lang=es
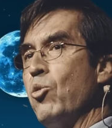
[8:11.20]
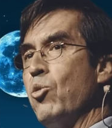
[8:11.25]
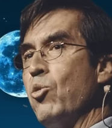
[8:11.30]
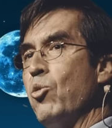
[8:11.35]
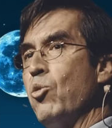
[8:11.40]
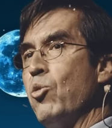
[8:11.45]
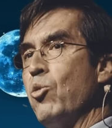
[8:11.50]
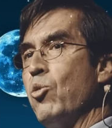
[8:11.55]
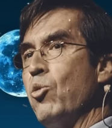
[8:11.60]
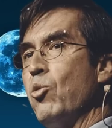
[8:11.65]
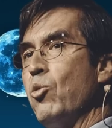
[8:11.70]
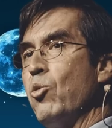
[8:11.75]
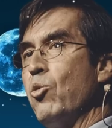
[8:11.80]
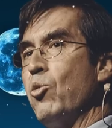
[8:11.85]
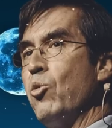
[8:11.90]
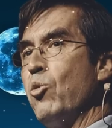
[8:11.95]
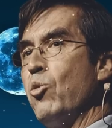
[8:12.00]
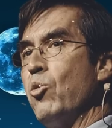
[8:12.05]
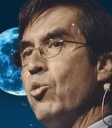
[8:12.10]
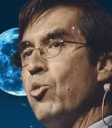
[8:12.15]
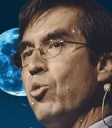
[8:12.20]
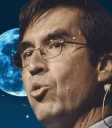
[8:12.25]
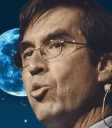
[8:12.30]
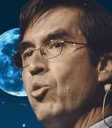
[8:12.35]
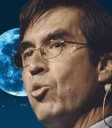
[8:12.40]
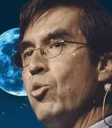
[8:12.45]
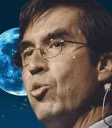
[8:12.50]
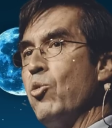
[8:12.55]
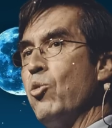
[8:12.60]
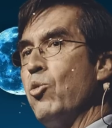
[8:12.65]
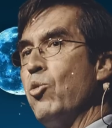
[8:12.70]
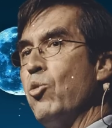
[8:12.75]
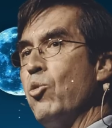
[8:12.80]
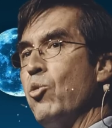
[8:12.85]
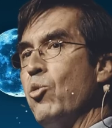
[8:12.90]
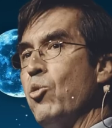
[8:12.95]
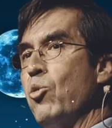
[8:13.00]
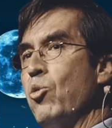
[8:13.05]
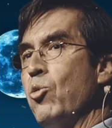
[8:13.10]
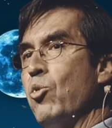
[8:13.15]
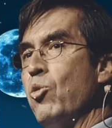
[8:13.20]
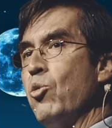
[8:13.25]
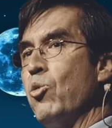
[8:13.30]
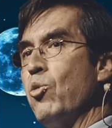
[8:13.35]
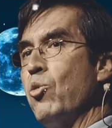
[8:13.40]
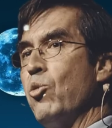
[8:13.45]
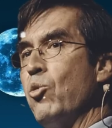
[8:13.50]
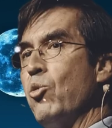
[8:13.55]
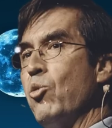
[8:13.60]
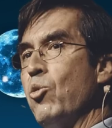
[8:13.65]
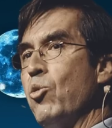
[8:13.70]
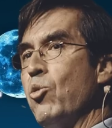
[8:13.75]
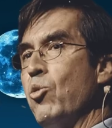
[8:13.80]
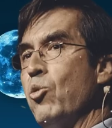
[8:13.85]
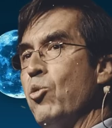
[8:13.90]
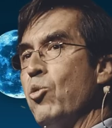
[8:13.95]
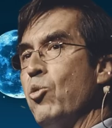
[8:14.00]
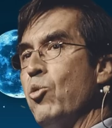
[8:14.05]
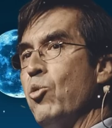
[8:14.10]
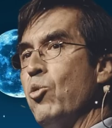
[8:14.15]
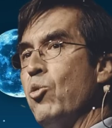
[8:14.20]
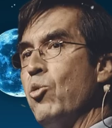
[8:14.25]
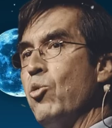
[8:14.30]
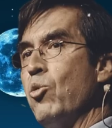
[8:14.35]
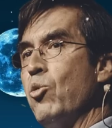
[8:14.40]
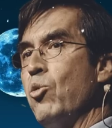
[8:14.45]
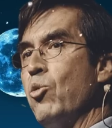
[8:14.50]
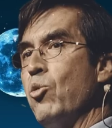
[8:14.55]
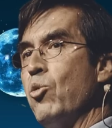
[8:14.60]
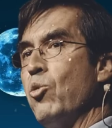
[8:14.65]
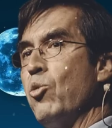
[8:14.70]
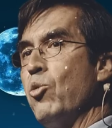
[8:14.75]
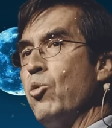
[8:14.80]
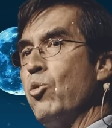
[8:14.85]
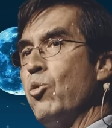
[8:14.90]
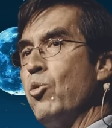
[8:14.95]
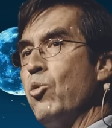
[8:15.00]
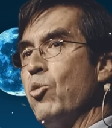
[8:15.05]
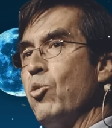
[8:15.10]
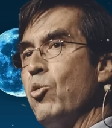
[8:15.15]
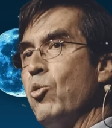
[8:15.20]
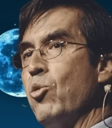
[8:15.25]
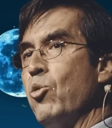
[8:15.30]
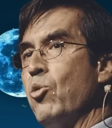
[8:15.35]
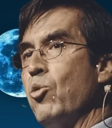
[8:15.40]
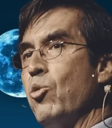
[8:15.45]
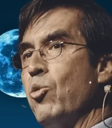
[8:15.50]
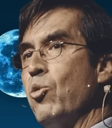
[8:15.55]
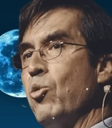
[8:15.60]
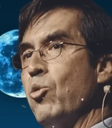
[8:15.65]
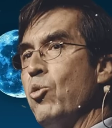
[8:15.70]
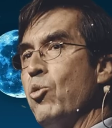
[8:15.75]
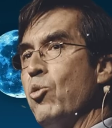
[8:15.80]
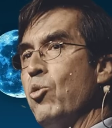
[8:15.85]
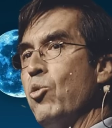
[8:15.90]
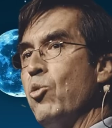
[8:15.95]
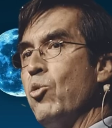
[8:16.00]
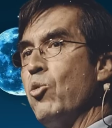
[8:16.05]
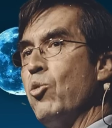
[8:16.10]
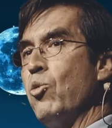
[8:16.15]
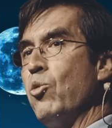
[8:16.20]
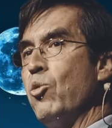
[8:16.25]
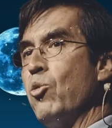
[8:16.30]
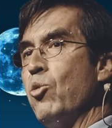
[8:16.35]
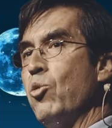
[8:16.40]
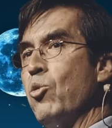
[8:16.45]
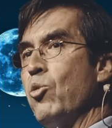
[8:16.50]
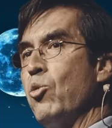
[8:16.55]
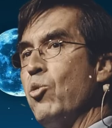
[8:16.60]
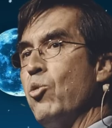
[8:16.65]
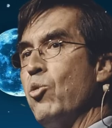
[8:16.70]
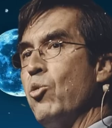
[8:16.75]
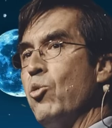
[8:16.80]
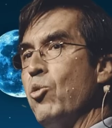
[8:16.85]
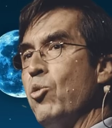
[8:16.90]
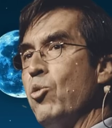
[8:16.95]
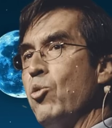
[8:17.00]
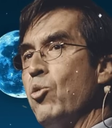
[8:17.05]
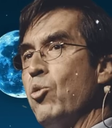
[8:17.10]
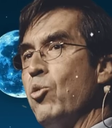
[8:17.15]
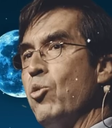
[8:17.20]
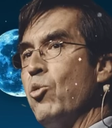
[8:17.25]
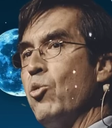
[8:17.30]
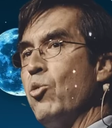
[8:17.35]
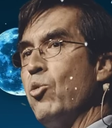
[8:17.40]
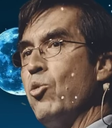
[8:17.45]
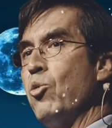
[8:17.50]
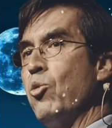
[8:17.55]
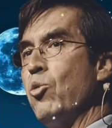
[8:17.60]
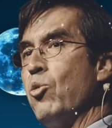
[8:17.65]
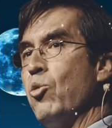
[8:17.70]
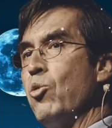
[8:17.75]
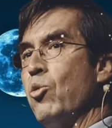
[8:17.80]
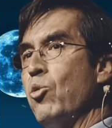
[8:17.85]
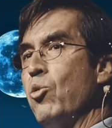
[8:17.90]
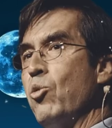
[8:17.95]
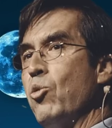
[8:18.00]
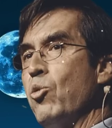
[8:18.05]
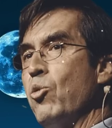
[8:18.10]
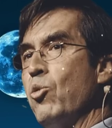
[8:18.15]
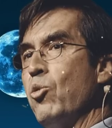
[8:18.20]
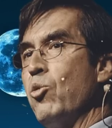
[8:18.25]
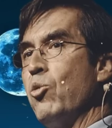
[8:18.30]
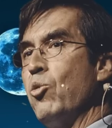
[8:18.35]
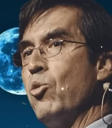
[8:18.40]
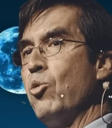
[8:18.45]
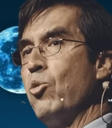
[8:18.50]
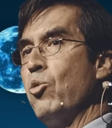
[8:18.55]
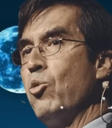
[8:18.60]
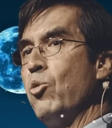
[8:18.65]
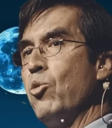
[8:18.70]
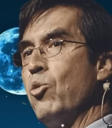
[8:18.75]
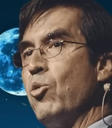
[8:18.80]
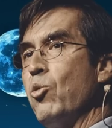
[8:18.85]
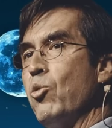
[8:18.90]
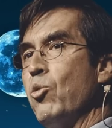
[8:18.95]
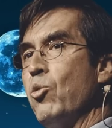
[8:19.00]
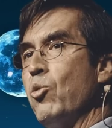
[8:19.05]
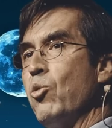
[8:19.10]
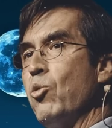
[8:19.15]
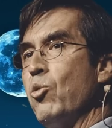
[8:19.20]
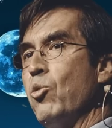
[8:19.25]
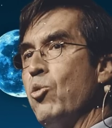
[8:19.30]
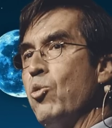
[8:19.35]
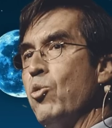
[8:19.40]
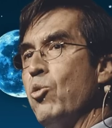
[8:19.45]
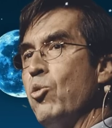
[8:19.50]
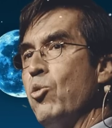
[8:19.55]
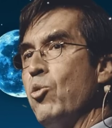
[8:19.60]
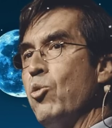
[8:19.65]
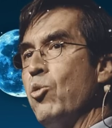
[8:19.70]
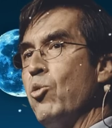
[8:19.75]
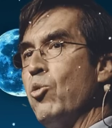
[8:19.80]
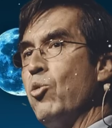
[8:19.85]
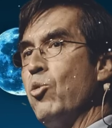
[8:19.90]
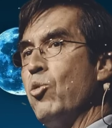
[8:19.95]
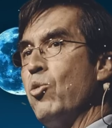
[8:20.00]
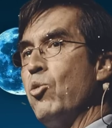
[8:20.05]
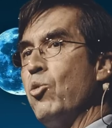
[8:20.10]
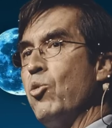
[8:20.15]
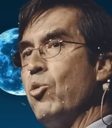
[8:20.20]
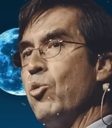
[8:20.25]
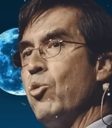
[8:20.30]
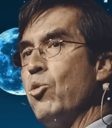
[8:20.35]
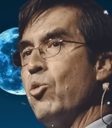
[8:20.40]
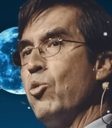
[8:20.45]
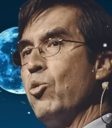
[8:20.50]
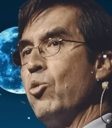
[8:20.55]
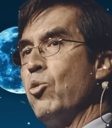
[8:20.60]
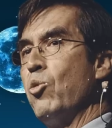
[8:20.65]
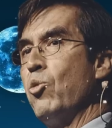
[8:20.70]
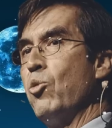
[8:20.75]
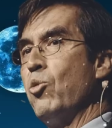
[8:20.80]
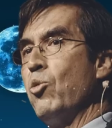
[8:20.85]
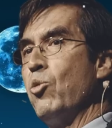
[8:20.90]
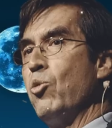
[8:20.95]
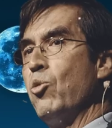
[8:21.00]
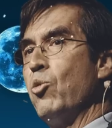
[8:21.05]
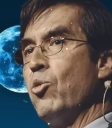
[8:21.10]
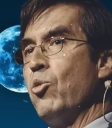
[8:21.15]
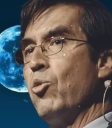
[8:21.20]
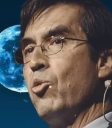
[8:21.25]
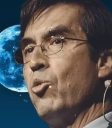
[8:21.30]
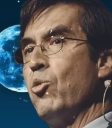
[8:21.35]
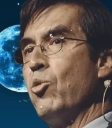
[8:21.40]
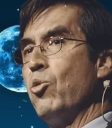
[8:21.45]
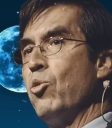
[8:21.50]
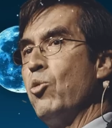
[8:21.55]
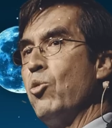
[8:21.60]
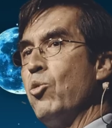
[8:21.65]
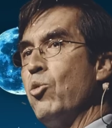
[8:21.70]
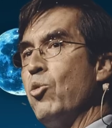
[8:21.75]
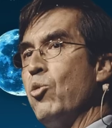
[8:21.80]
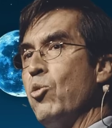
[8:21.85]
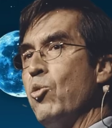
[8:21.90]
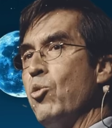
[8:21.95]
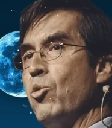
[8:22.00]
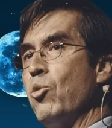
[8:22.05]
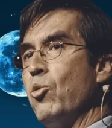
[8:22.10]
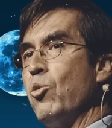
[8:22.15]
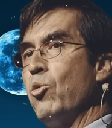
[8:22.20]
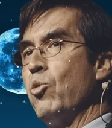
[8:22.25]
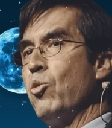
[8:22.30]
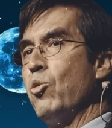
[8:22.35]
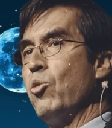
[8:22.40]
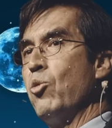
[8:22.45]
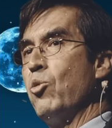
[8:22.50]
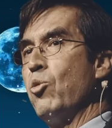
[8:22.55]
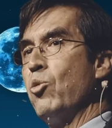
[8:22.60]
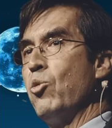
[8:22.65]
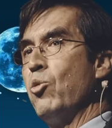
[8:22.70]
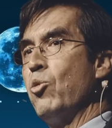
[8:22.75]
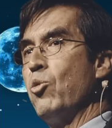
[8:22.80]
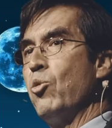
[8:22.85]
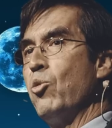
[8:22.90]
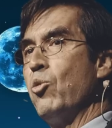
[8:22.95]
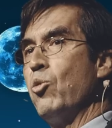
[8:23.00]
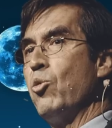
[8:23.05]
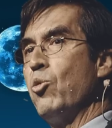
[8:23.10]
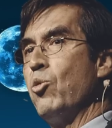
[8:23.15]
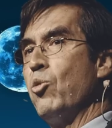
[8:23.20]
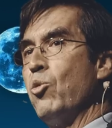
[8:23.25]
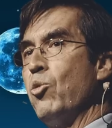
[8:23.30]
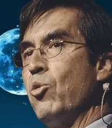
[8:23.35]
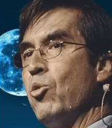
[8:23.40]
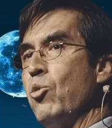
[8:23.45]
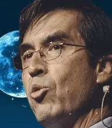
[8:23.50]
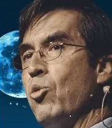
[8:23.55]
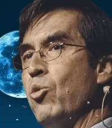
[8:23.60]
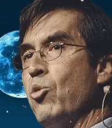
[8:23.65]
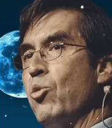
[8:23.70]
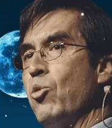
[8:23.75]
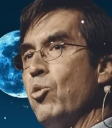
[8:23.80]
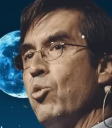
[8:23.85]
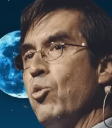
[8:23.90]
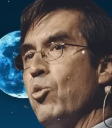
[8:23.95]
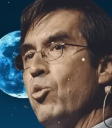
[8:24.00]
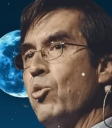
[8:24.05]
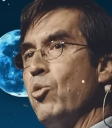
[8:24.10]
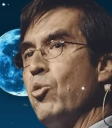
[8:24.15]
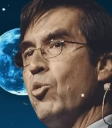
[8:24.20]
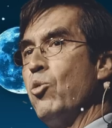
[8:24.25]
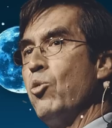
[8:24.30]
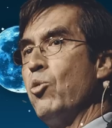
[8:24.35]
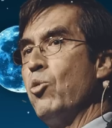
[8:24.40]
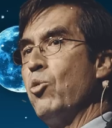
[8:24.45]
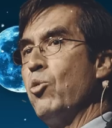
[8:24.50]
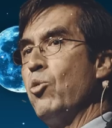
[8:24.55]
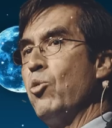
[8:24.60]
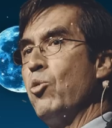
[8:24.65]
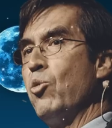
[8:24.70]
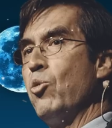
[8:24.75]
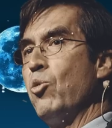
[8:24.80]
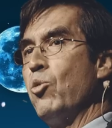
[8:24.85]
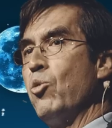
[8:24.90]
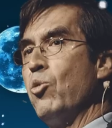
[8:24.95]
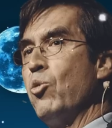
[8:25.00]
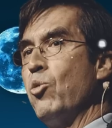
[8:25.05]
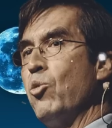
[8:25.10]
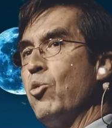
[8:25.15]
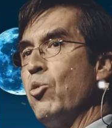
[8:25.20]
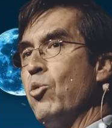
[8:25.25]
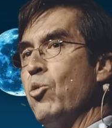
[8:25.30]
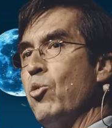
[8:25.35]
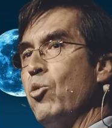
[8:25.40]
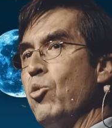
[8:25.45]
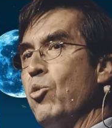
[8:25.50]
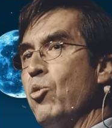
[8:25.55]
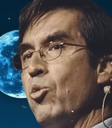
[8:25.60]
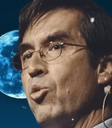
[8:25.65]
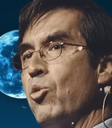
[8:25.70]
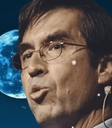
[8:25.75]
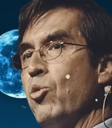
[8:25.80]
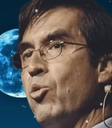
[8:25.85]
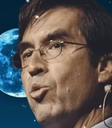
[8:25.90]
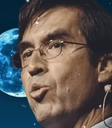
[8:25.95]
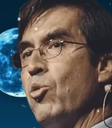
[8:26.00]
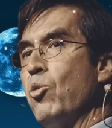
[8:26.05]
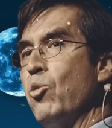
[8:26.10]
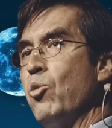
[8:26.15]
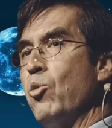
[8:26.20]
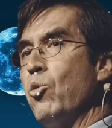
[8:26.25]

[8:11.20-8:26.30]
que él también o ella también están enfrentándose a preocupaciones en su vida, que tienen angustias, que quieren ser felices, que no saben cómo salir del atolladero. Cuando tú ves la humanidad en otro ser humano, la misma que tienes tú,